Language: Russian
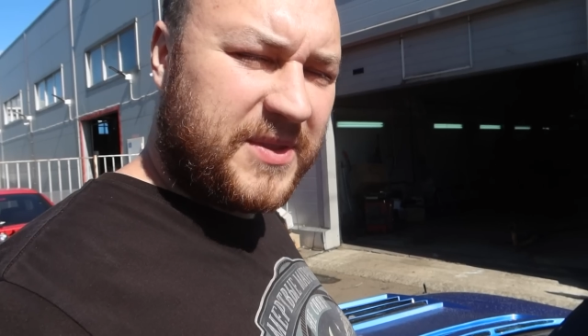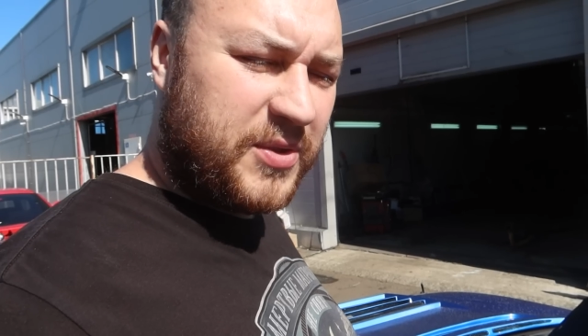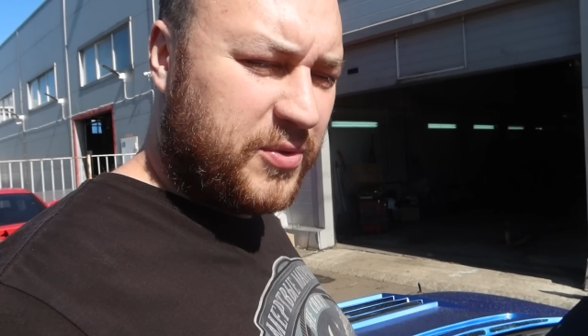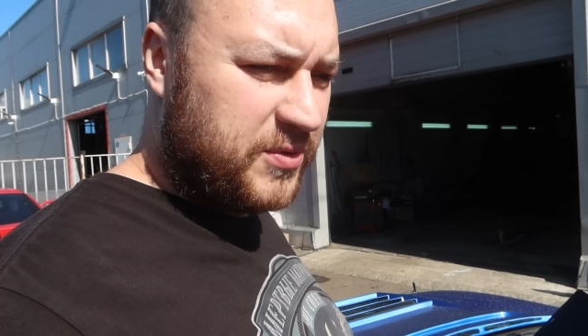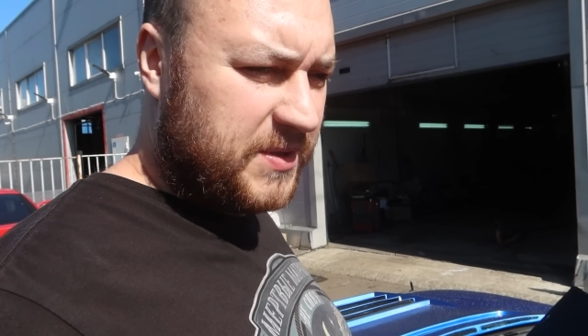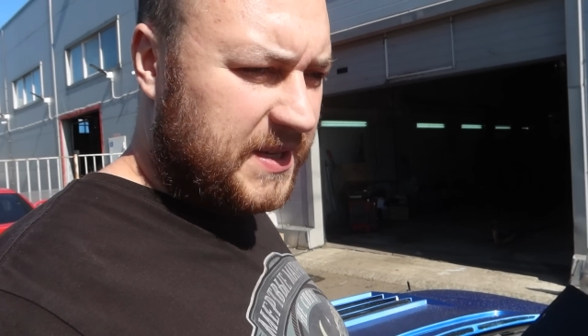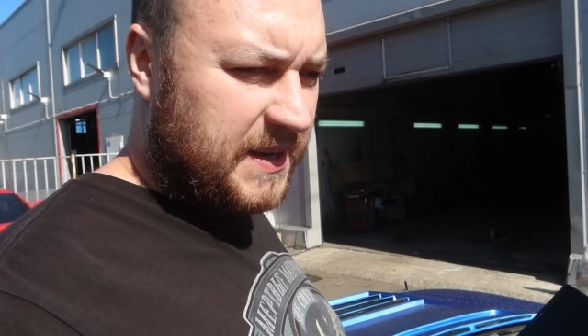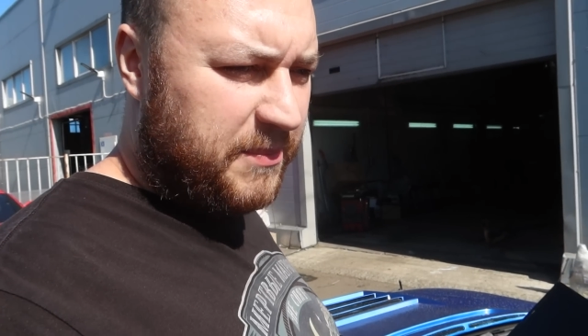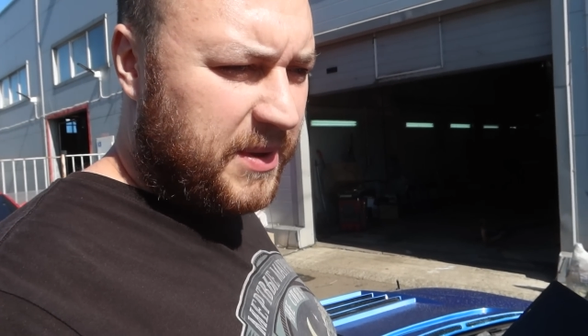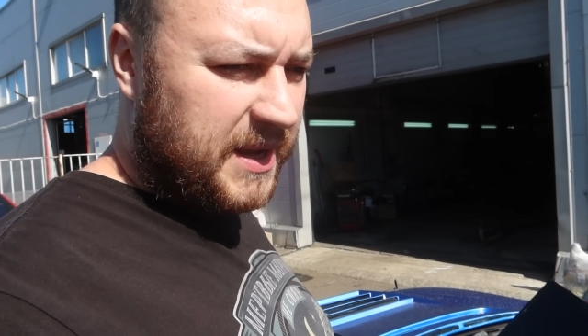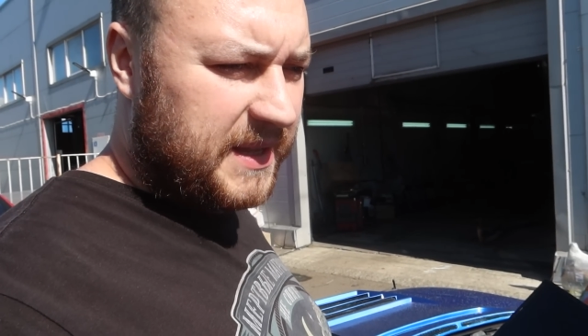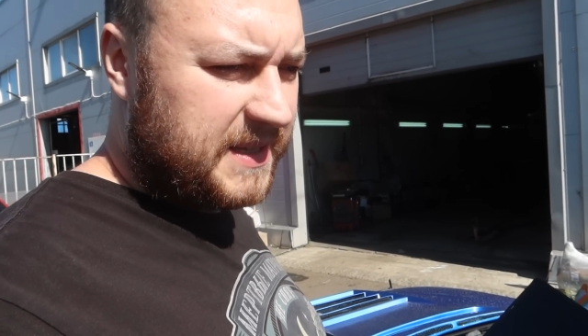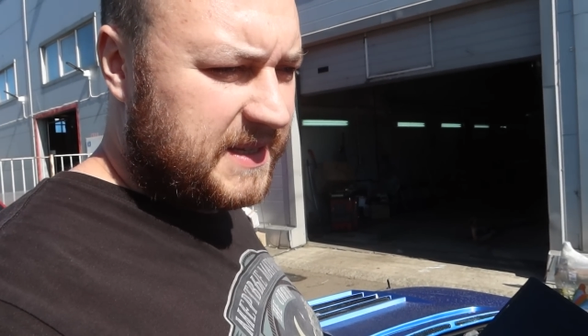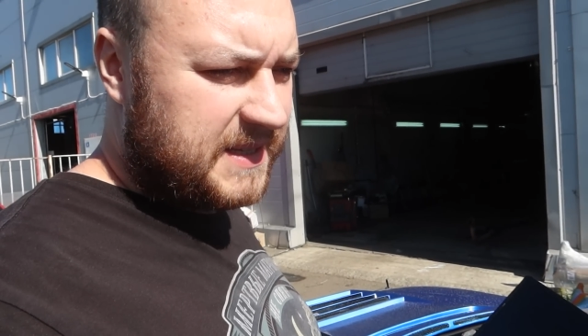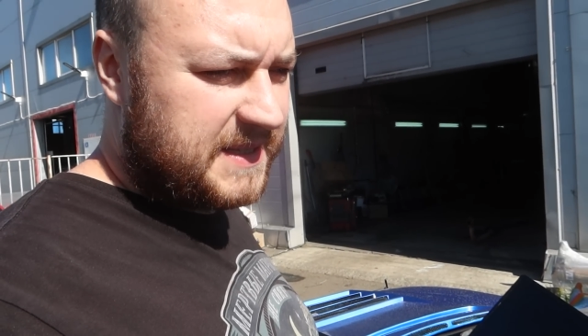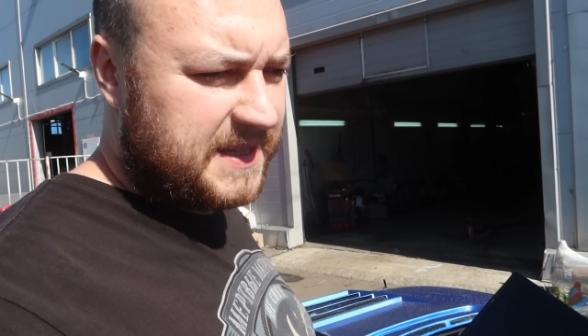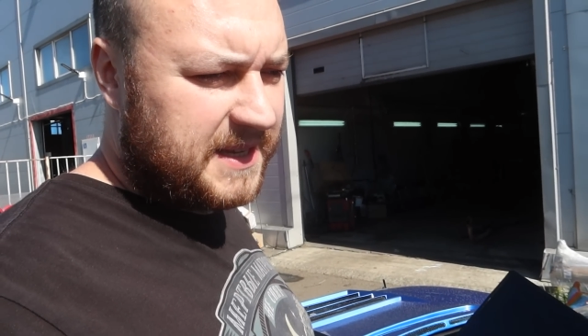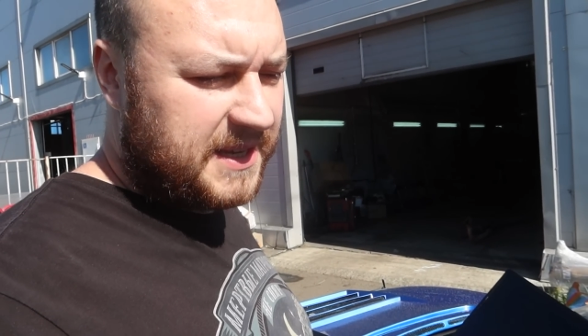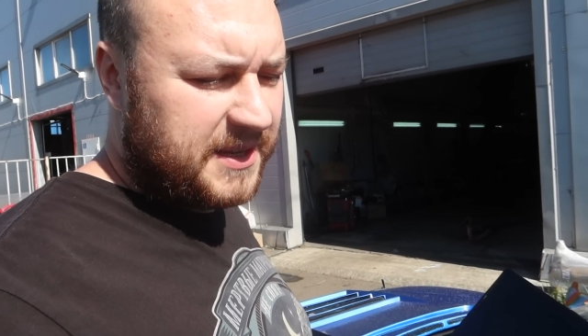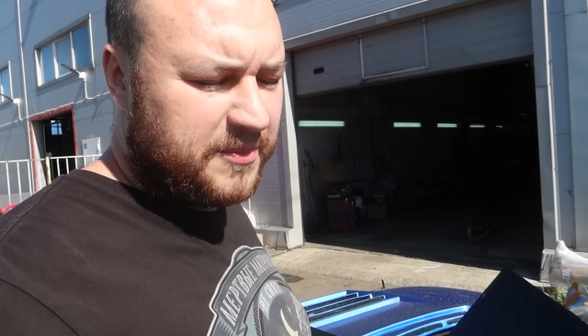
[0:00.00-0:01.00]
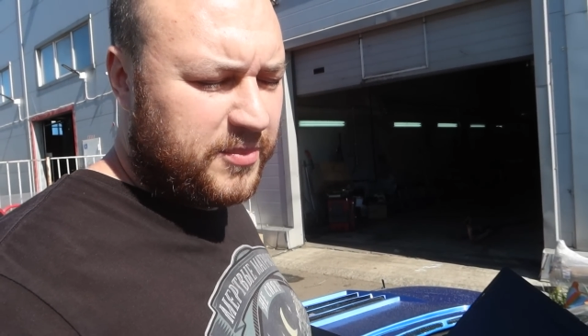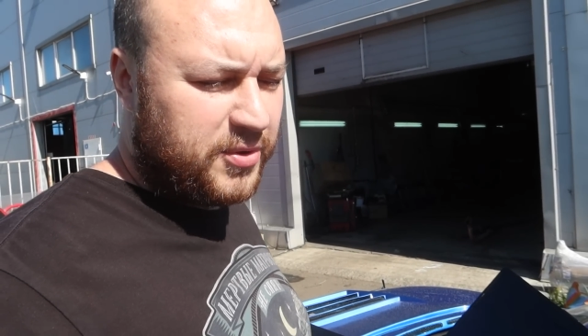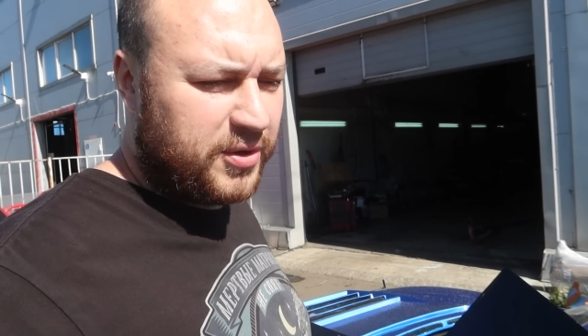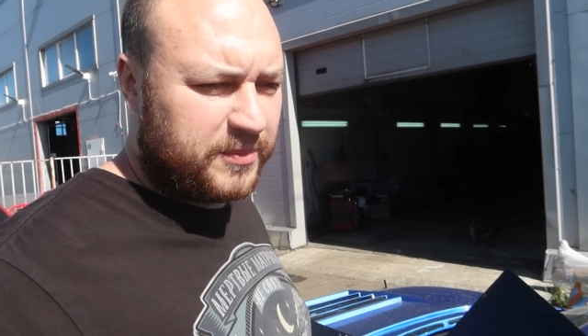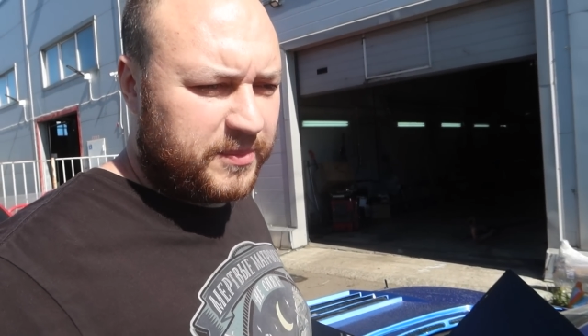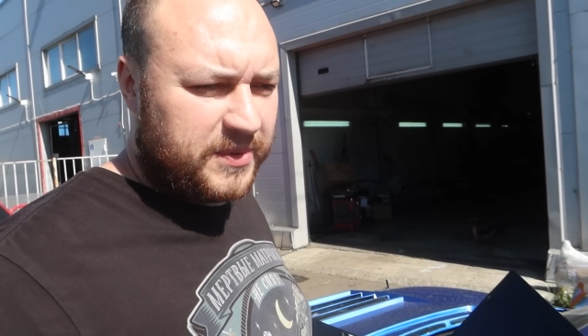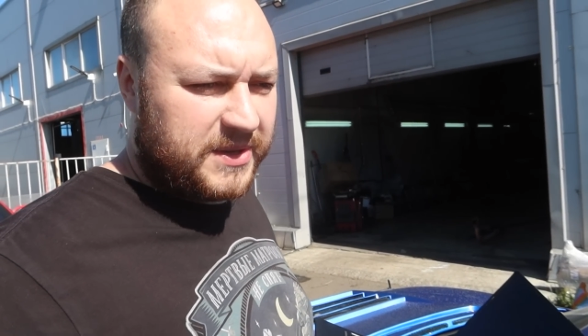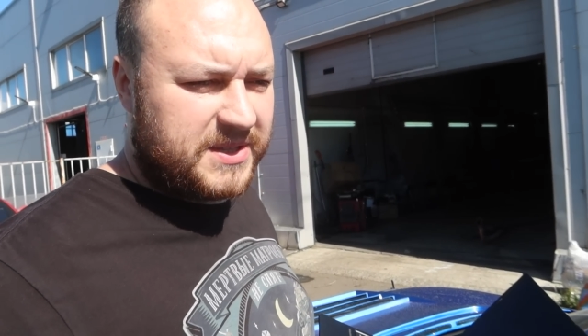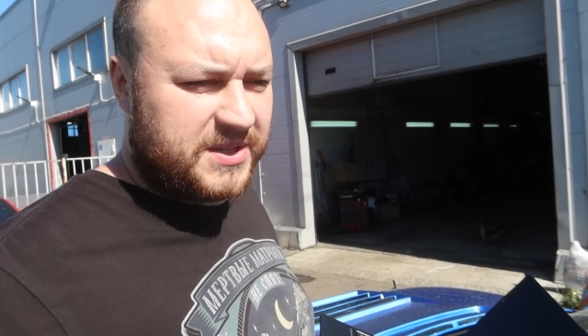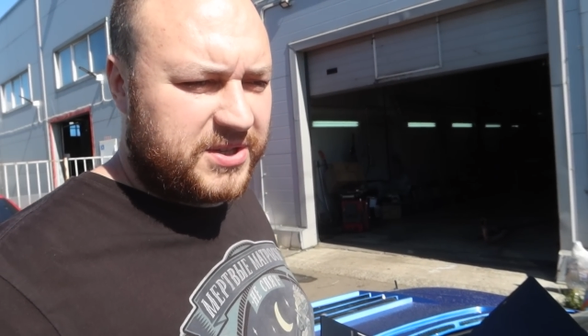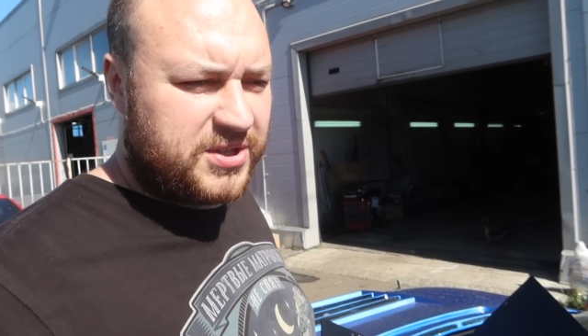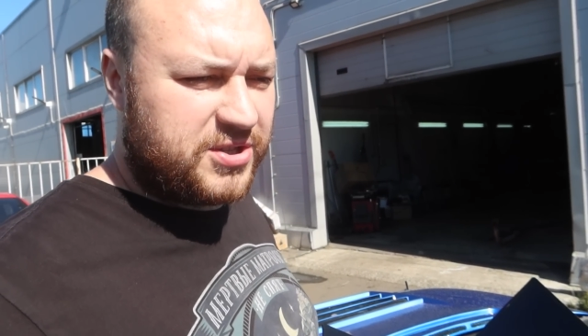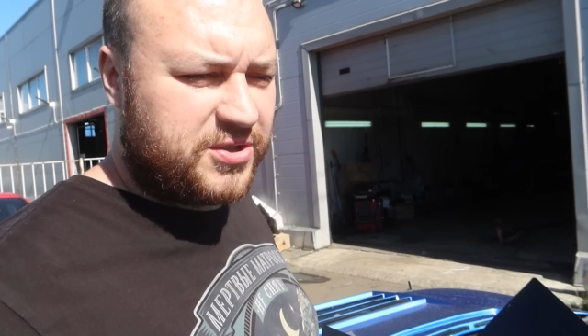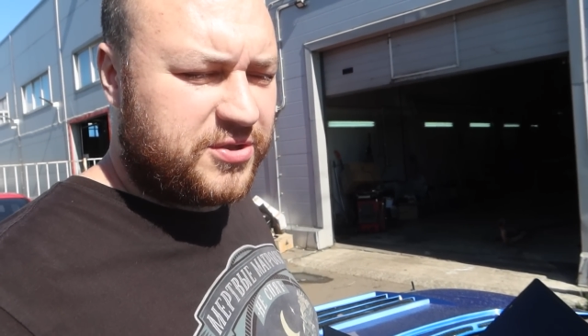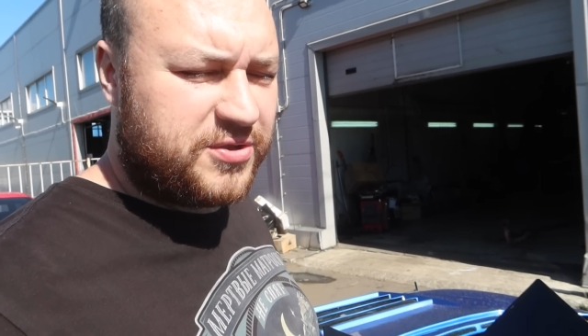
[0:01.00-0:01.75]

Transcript: Но у тебя банка стоит, вот потише